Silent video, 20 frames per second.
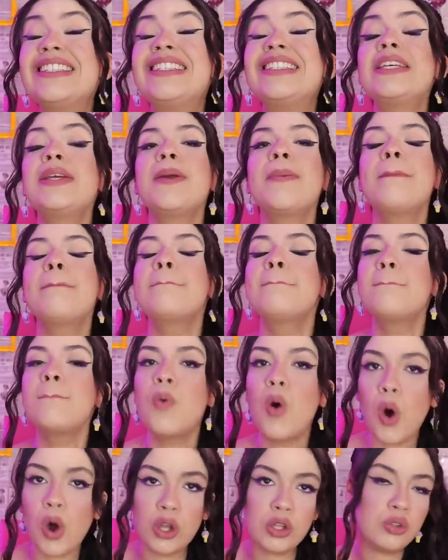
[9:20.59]
de
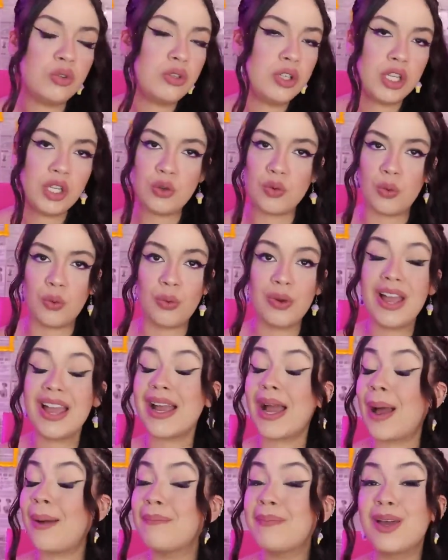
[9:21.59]
modo nenhum.
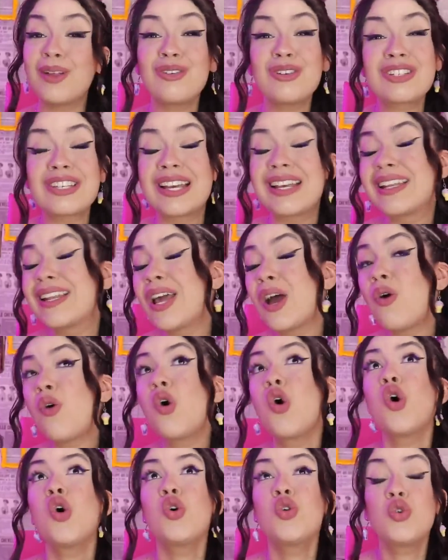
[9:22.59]
Cabelo Chanel
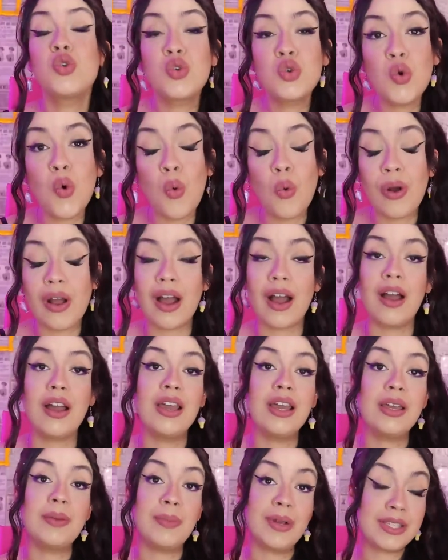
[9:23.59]
Nunca.
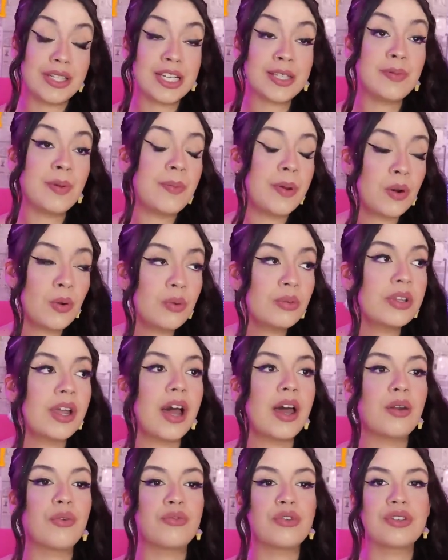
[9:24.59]
Mas eles me
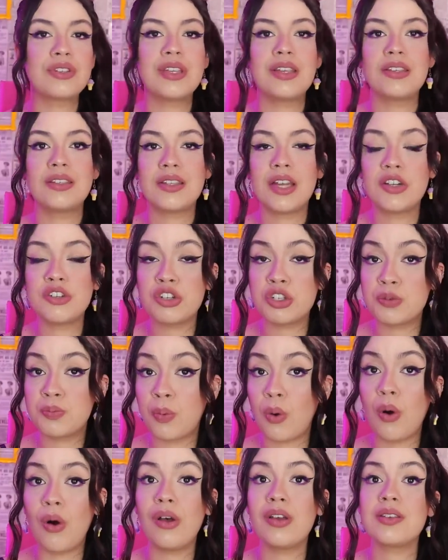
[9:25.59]
perguntaram: você está
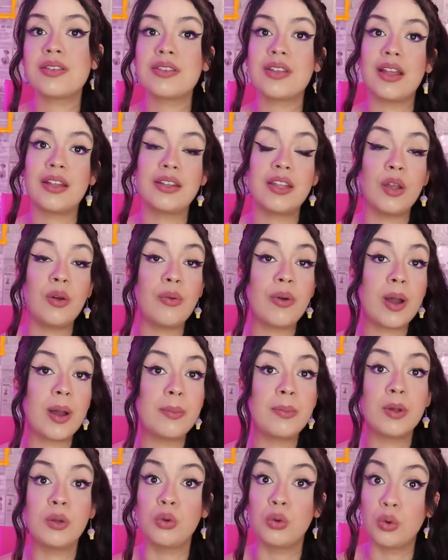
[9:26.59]
disposta a ter um
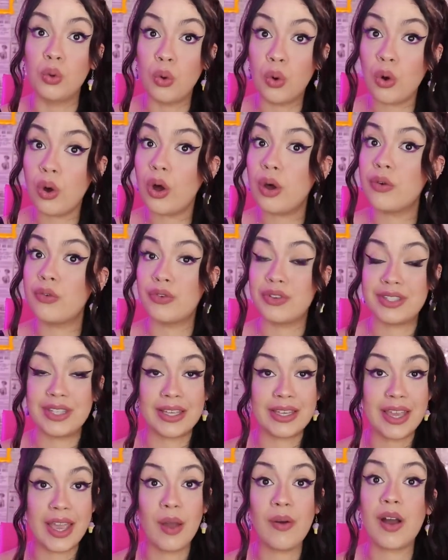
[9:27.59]
cabelo louro? Você
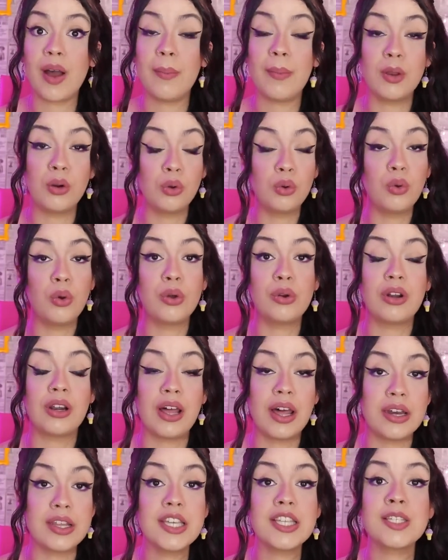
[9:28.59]
quer um cabelo louro
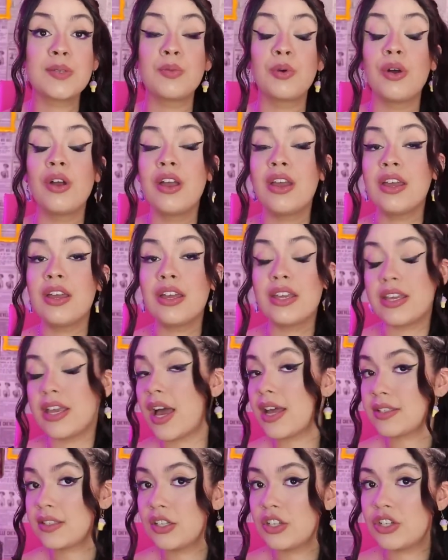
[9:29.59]
claríssimo? E
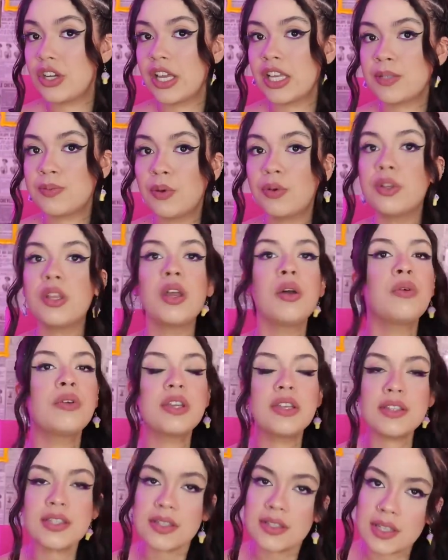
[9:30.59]
a Sandy respondeu
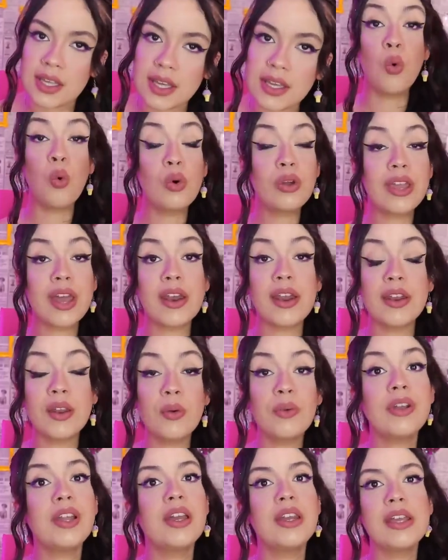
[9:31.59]
que sim. O que ela
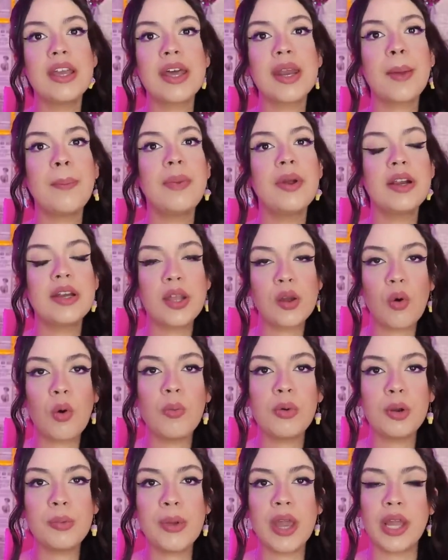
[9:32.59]
não queria era perder
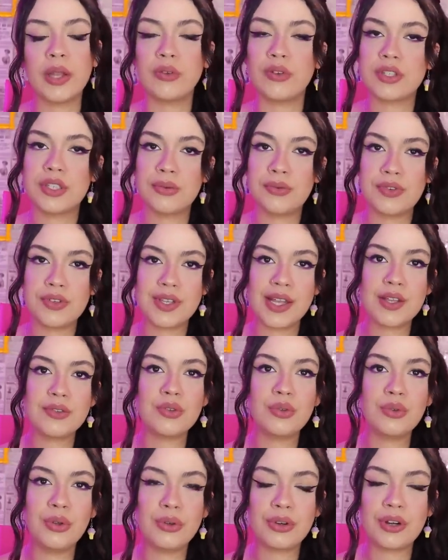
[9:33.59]
comprimento. Se
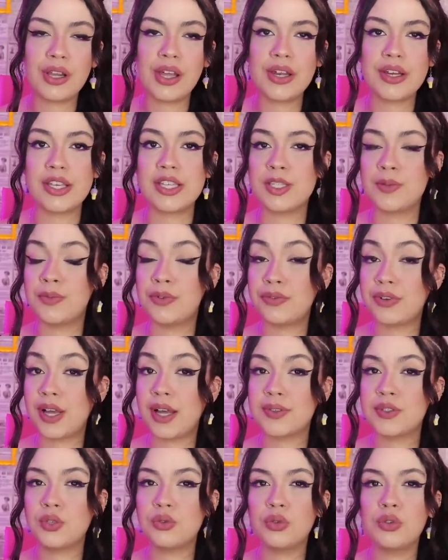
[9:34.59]
fizesse o louro claríssimo e
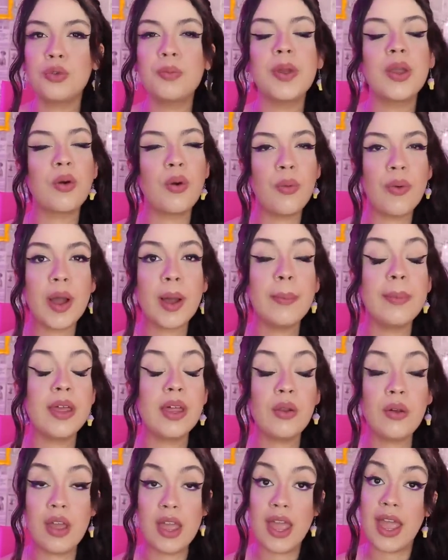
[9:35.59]
ficasse tudo bem com o
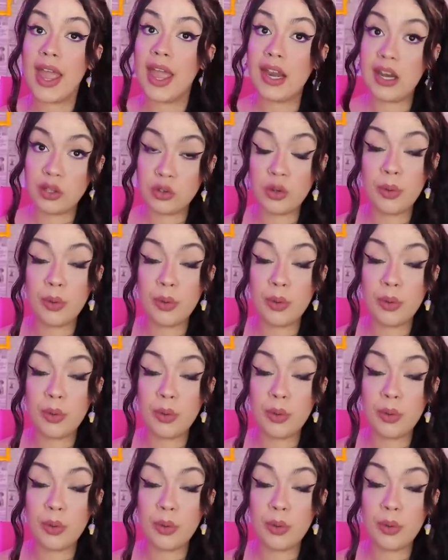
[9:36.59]
cabelo, ela